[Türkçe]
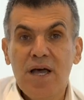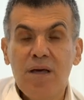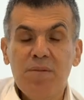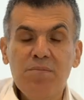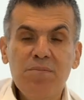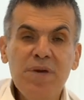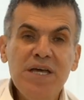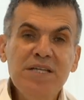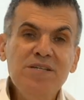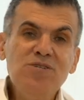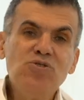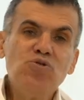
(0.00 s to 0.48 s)

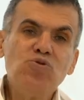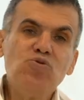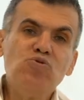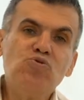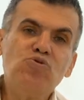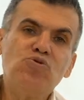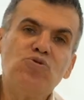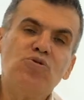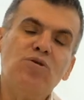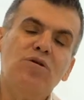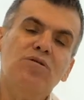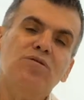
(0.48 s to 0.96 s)

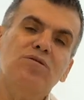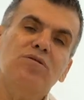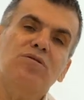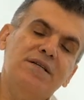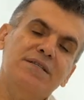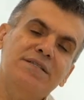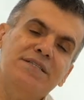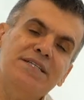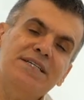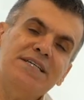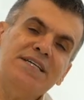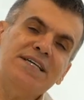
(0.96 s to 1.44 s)
Menisküsü
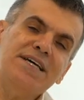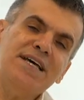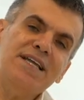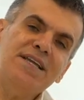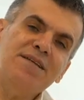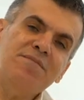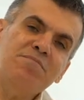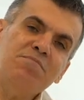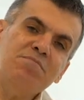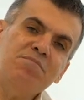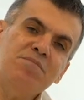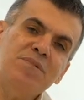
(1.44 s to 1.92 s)

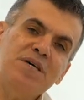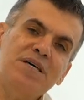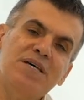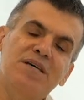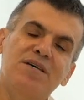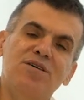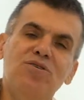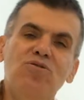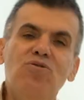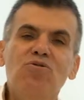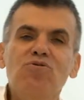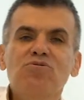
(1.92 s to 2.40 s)
dikelim
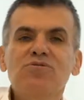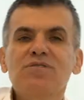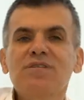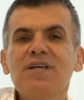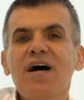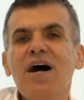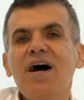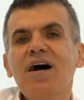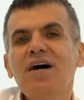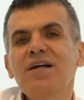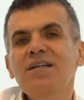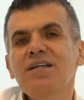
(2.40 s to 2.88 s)
mi
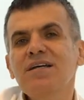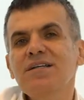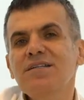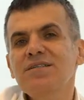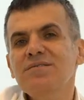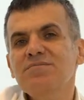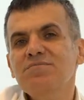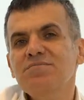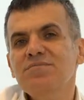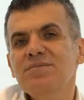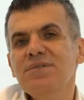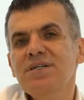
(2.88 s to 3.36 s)
yoksa
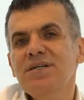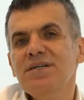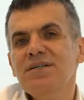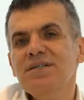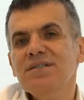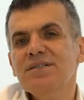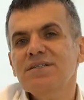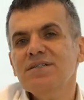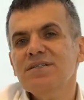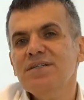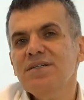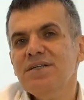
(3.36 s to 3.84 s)
alalım
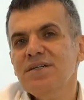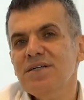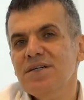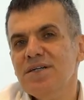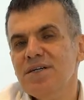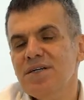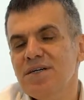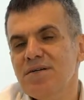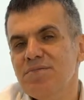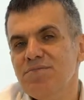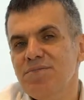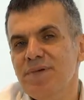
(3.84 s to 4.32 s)
mı e,
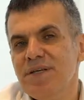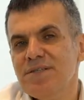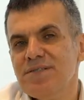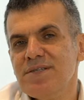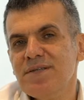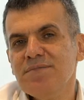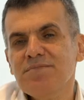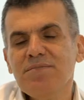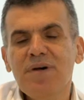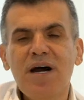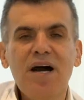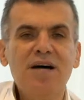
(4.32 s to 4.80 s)

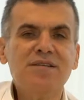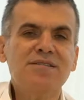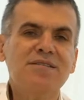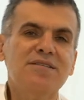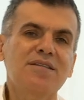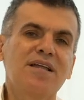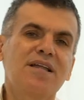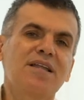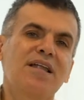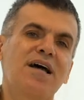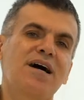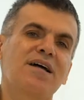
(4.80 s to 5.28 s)
bizim
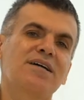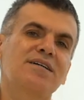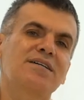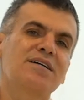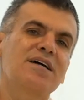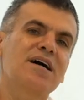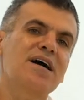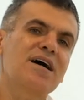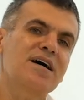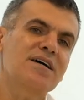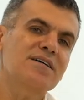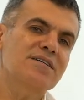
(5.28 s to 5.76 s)

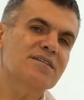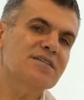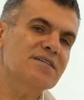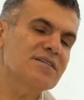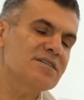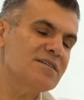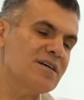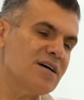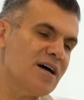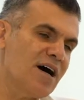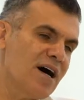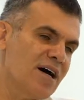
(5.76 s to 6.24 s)
hastalarla
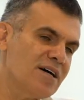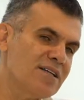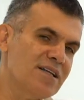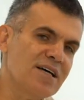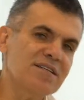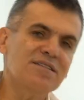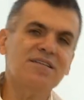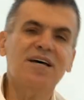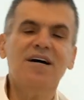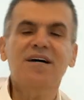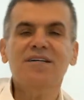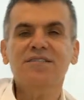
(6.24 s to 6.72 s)

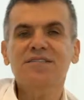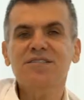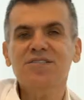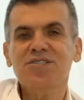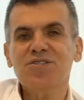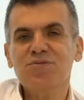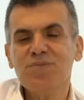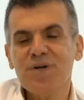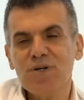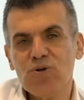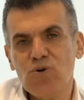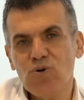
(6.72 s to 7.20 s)
ana
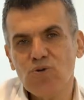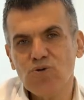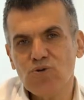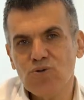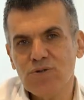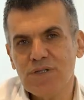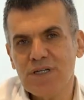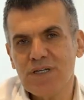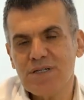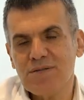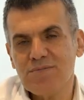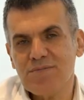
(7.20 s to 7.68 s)
tartışma
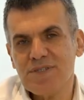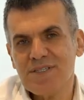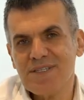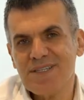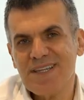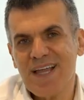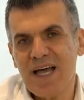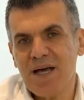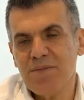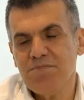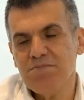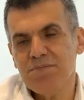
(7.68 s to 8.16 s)

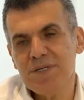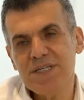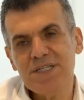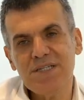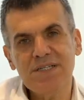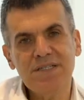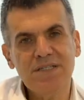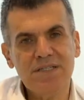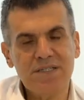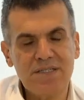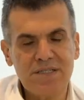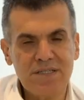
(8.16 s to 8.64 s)
konularımızdan
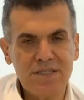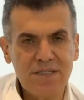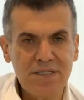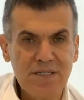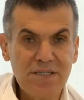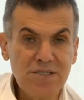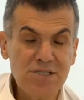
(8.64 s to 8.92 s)
biridir.